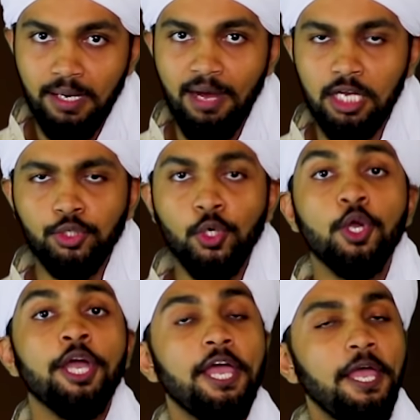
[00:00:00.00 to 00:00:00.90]

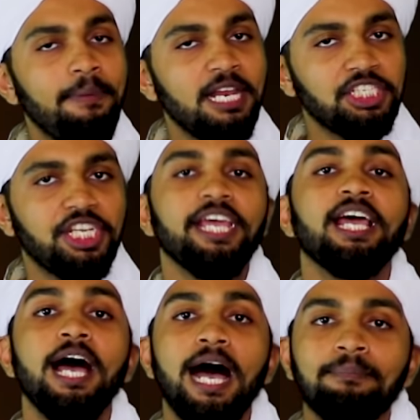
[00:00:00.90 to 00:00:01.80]
المانجلوك ابن
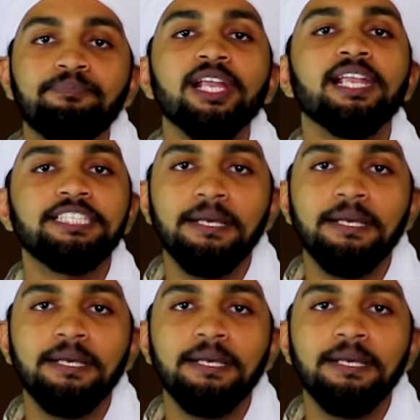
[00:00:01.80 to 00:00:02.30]
الشيخ عبد الله